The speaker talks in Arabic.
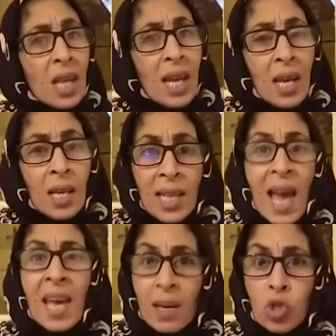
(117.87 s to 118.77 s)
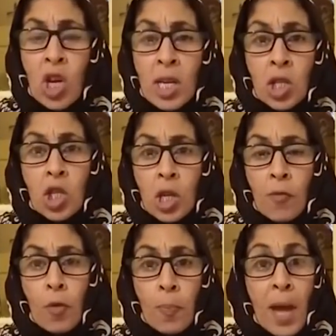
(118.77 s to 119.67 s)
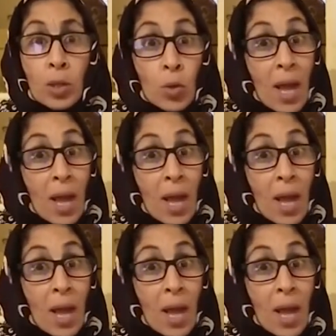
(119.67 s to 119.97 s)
قلت لها راه مشى لي التليفون باترون